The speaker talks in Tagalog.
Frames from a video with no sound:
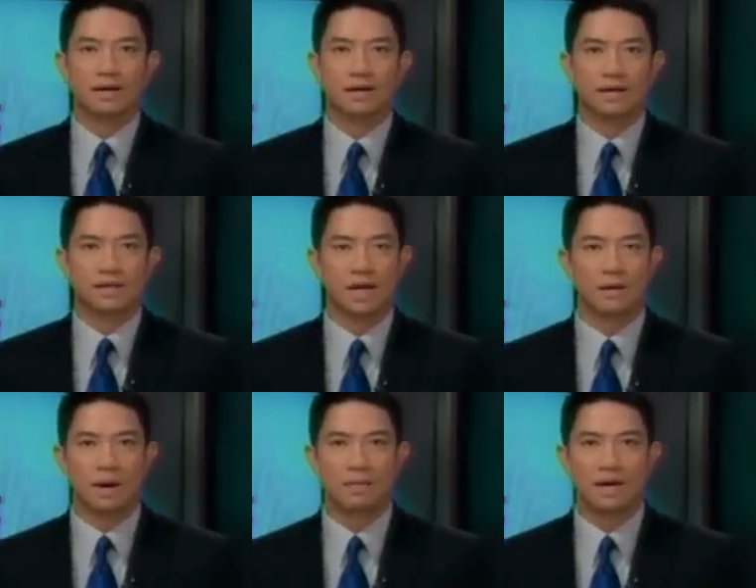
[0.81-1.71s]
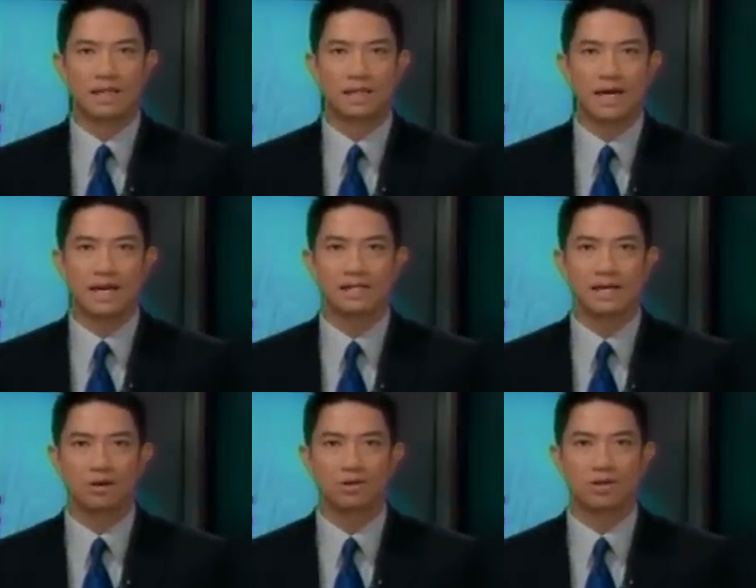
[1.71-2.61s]
Sa iba pang balita, nasa
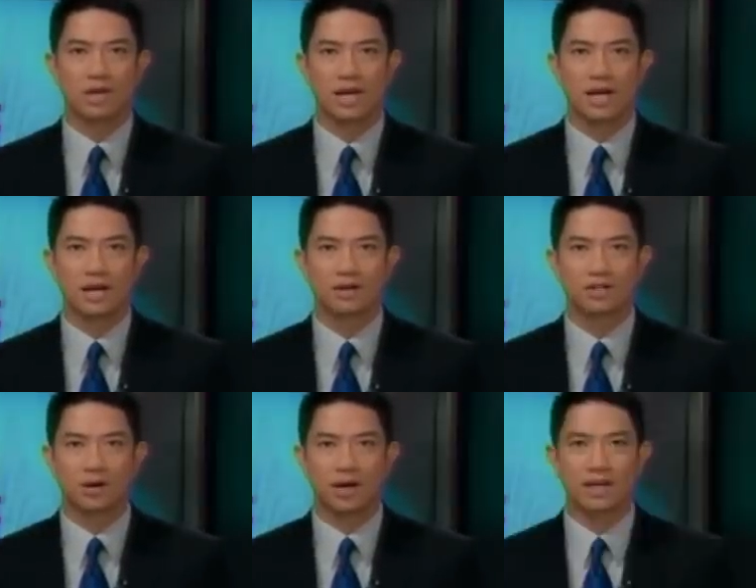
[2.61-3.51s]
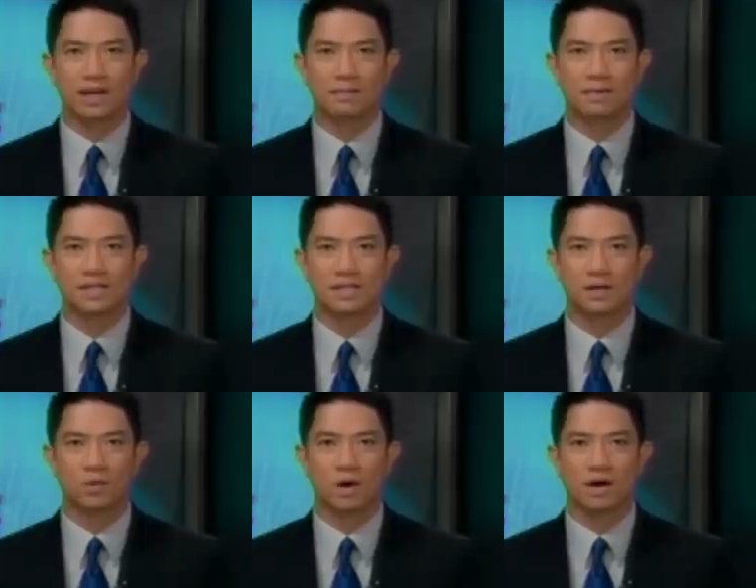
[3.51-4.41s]
kustudiya na ng Australian Embassy si
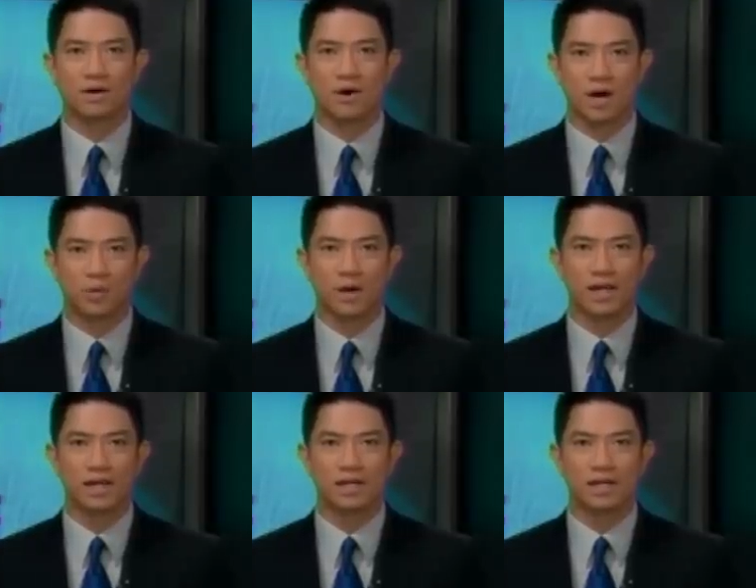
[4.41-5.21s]
Warren Rodwell.